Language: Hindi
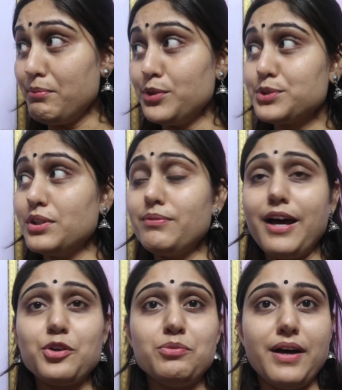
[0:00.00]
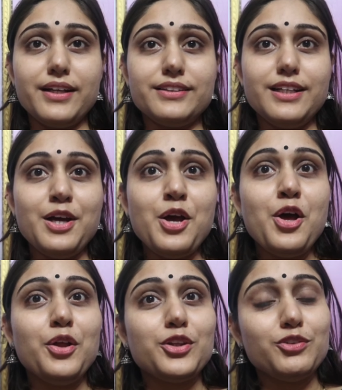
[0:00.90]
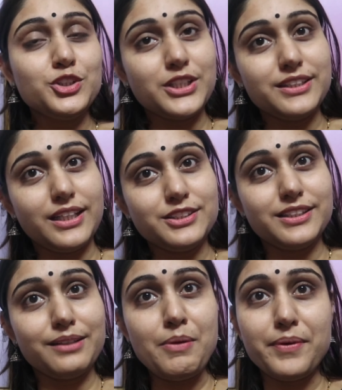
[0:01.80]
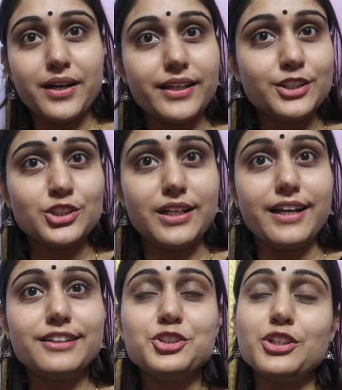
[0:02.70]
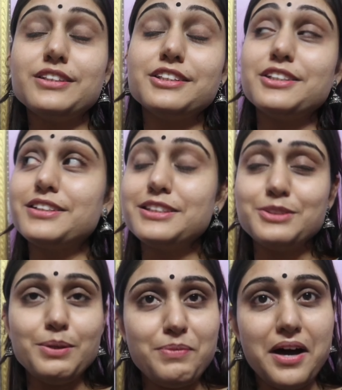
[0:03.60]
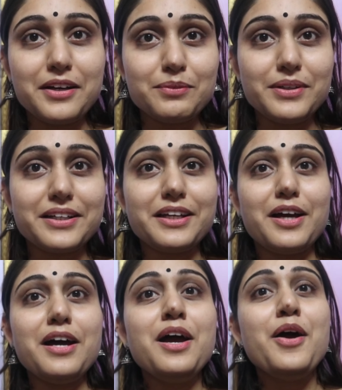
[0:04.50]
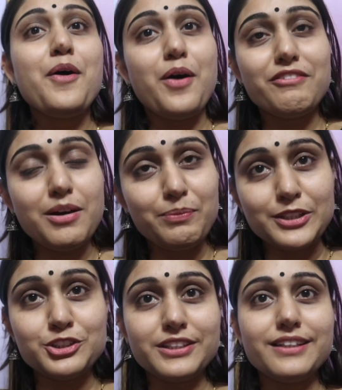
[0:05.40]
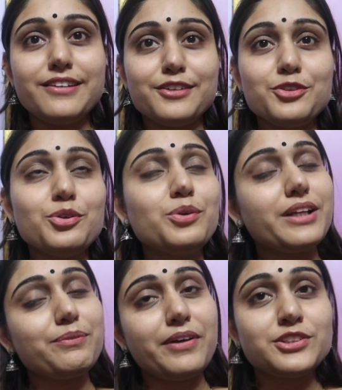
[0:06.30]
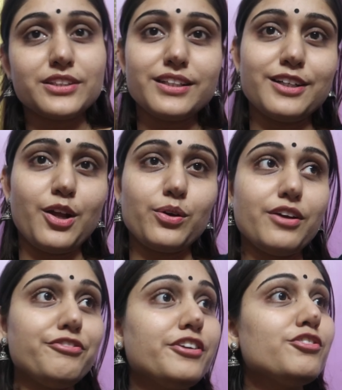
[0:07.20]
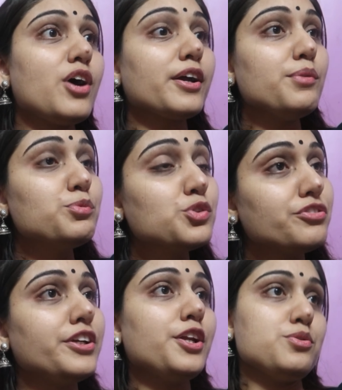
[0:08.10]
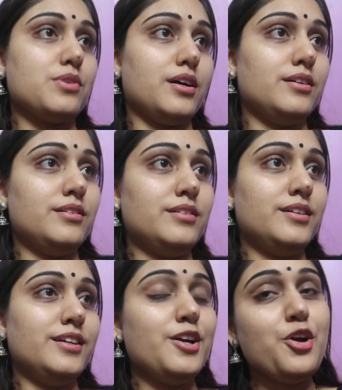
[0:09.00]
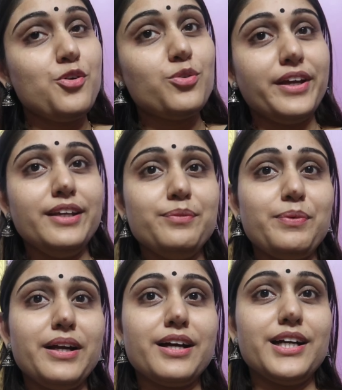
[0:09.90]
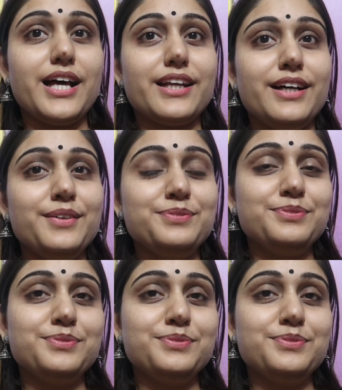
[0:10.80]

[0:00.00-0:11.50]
मैं उसको ना बाहर घुमा रही थी ना तो वो चलता चलता मैं पकड़ के चला रही थी चलता चलता सीधे पार्क में गया और वहाँ बच्चे खेल रहे थे दो उनके पास जाके खड़ा हो गया फिर वो आगे मूव ही नहीं हुआ वहीं पर खड़ा रहा